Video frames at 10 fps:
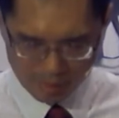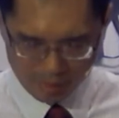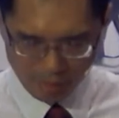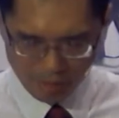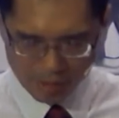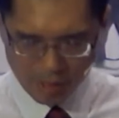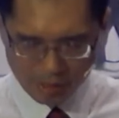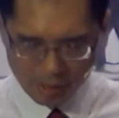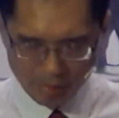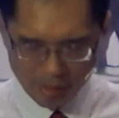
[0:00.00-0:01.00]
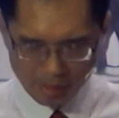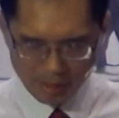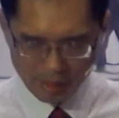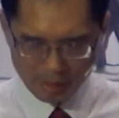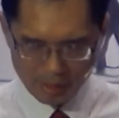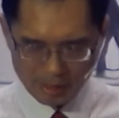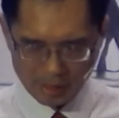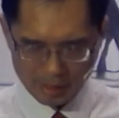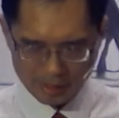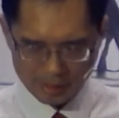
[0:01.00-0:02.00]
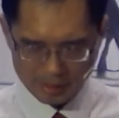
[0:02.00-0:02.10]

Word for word: 天父上帝，我们感谢你。